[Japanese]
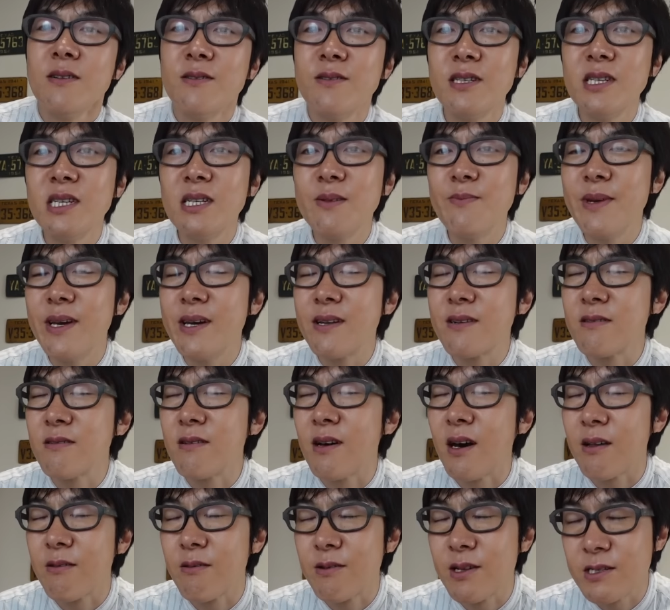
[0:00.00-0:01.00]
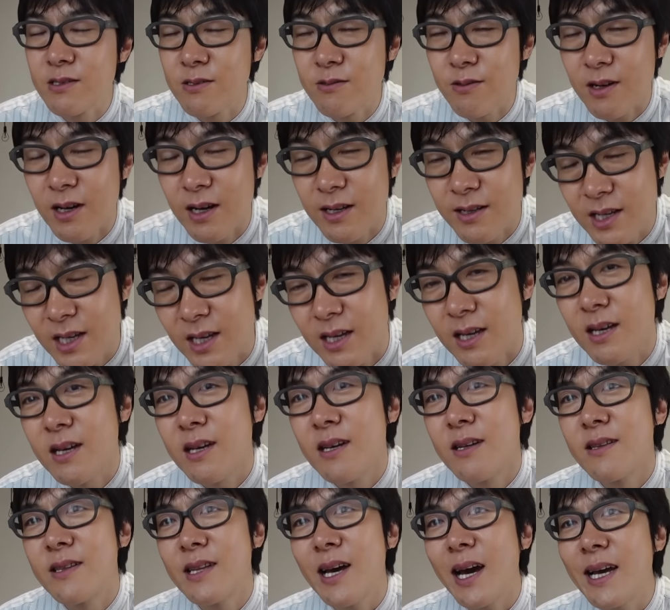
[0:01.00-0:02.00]
フリーメールのアドレスとかに
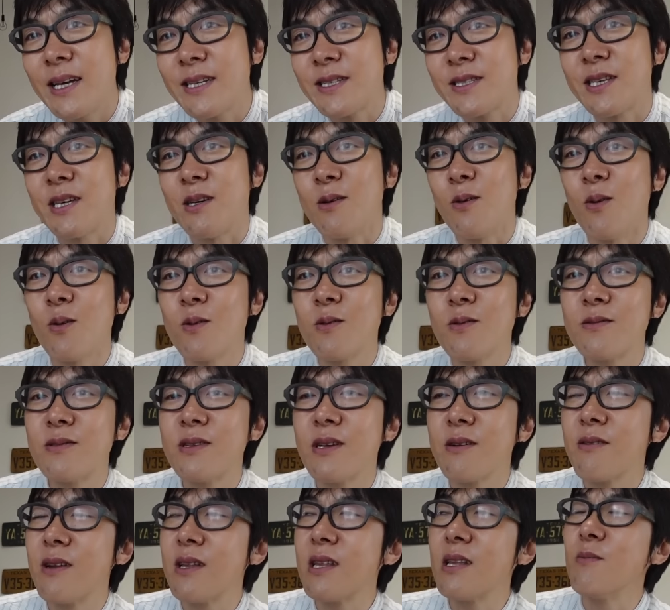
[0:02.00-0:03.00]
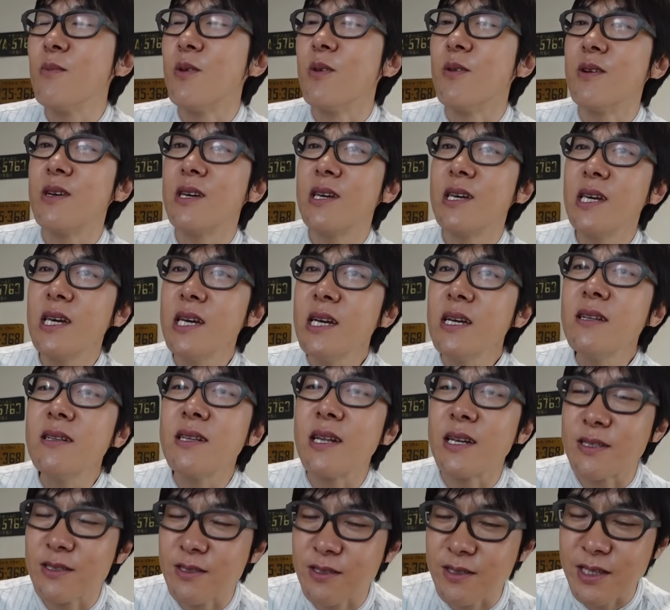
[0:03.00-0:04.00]
大好き送ってくれてもいい
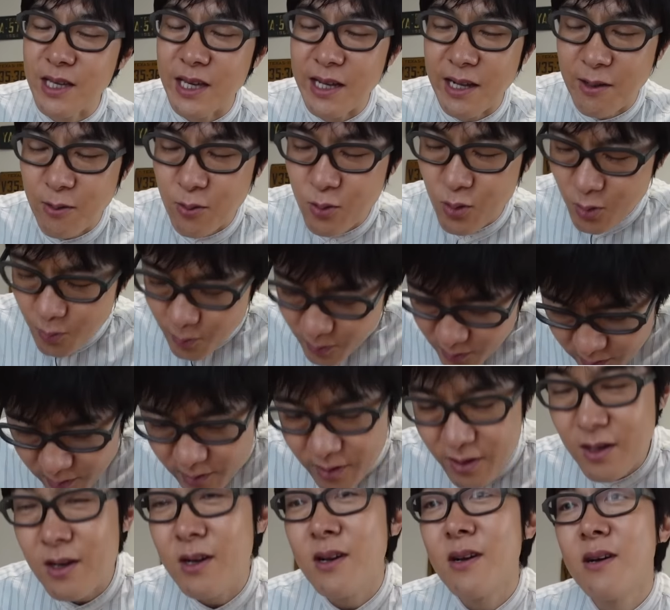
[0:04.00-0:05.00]
んですけれども、